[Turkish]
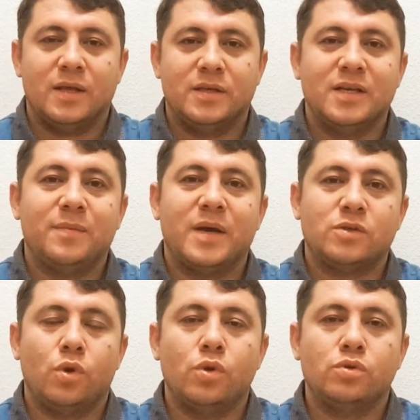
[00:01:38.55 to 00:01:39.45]

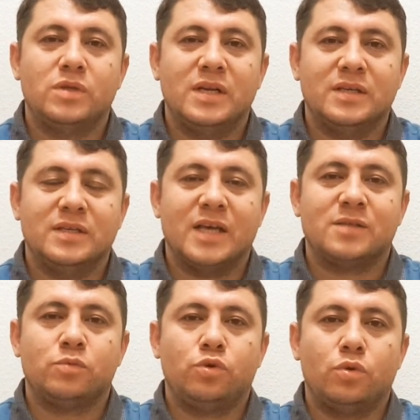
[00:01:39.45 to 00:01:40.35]
Yılmaz Özdil'in
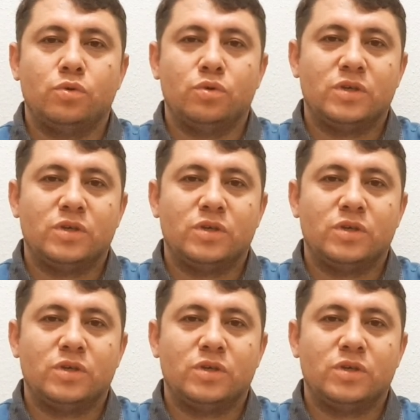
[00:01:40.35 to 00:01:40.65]
yazmış olduğu